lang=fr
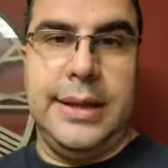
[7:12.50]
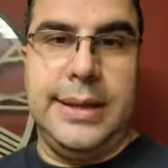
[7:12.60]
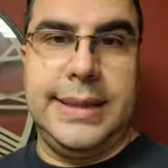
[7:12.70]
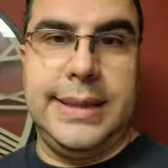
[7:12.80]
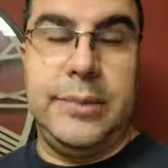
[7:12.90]

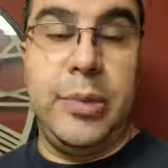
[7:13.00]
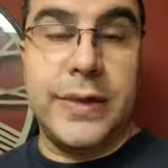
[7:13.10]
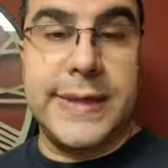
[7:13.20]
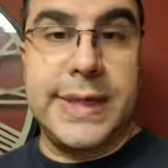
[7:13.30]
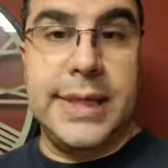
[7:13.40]
Ces
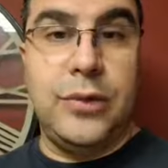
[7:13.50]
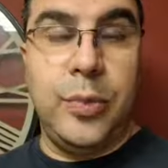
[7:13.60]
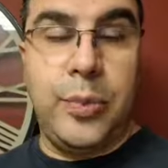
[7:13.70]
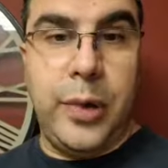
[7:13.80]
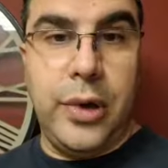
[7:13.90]
pensées de
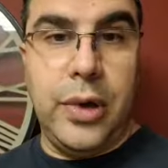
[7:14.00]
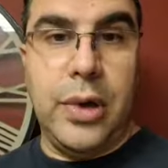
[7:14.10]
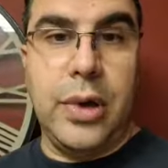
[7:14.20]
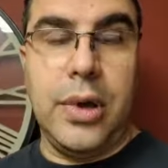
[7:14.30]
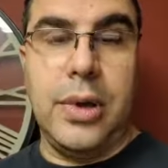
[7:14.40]

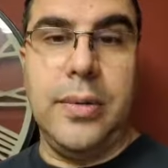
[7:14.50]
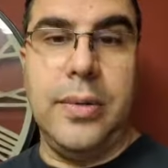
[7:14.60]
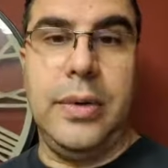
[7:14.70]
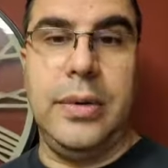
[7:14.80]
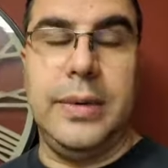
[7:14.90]
peur,
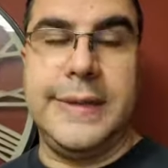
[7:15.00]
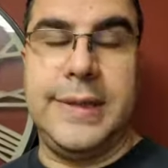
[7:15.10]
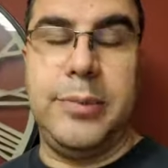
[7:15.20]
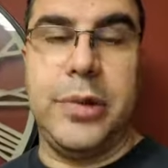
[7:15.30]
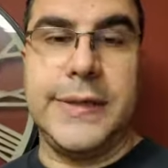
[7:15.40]

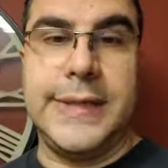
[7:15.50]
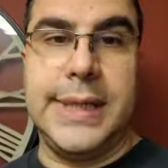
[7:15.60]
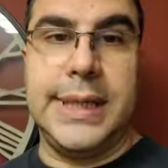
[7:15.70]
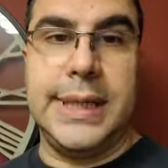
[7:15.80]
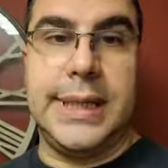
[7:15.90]
ces
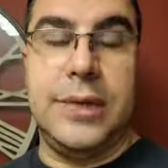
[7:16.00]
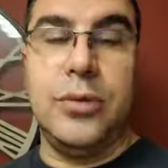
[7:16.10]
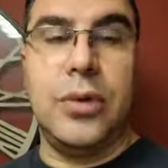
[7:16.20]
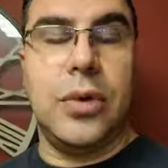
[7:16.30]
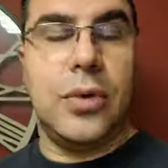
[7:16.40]
pensées qui
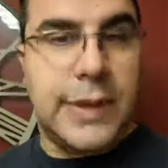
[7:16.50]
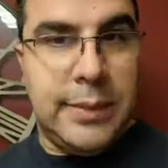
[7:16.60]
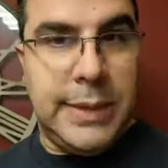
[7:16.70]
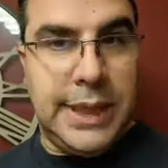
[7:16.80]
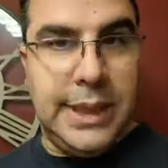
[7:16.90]
nous
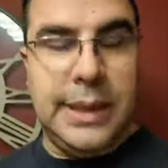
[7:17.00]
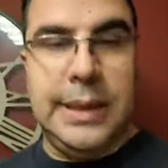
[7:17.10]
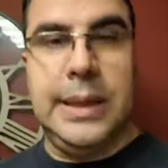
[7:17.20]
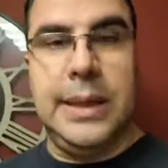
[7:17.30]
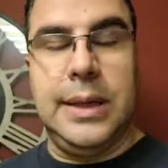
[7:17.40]
contaminent
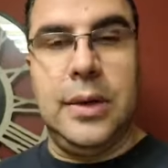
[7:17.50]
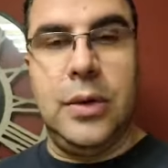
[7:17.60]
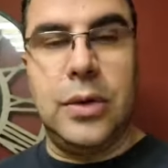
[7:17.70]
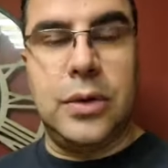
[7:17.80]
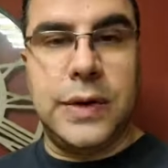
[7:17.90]

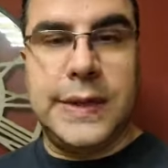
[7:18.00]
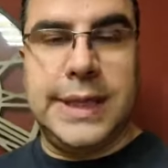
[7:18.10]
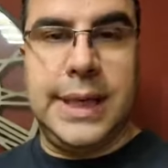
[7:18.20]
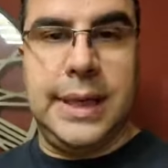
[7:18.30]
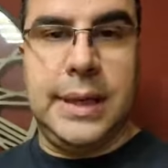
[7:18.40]
au
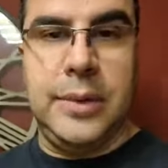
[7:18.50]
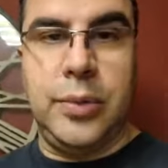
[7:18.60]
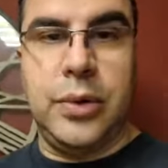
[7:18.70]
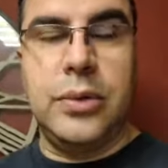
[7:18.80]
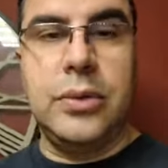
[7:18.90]
quotidien.
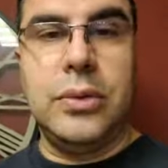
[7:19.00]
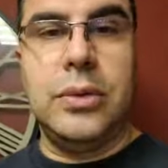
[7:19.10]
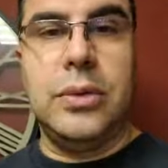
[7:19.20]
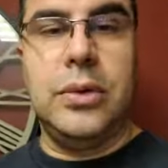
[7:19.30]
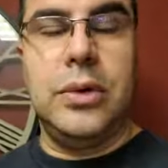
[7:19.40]

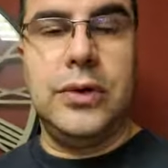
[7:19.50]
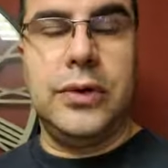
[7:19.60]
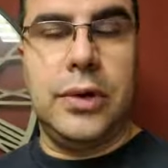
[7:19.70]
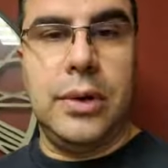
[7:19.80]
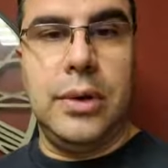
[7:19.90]
Prenons le
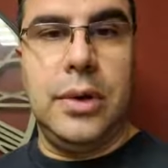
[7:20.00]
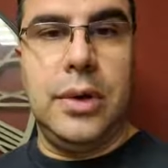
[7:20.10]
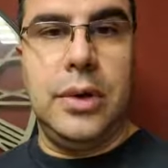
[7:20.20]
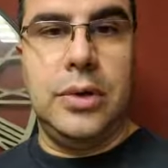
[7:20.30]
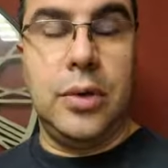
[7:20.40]
temps
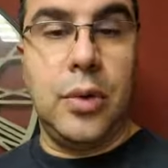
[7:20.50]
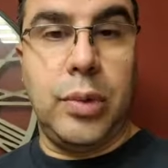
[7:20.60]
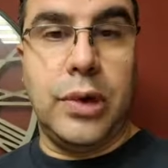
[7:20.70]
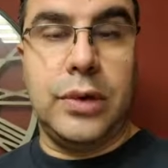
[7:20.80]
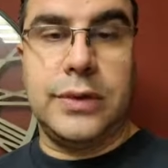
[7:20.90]
de
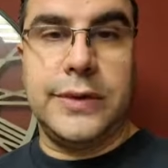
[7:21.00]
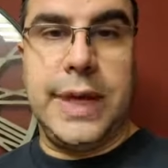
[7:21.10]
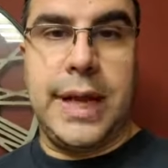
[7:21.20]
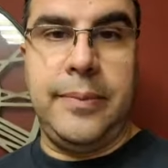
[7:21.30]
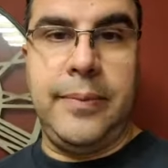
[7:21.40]
comprendre
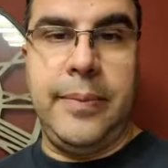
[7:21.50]
cela.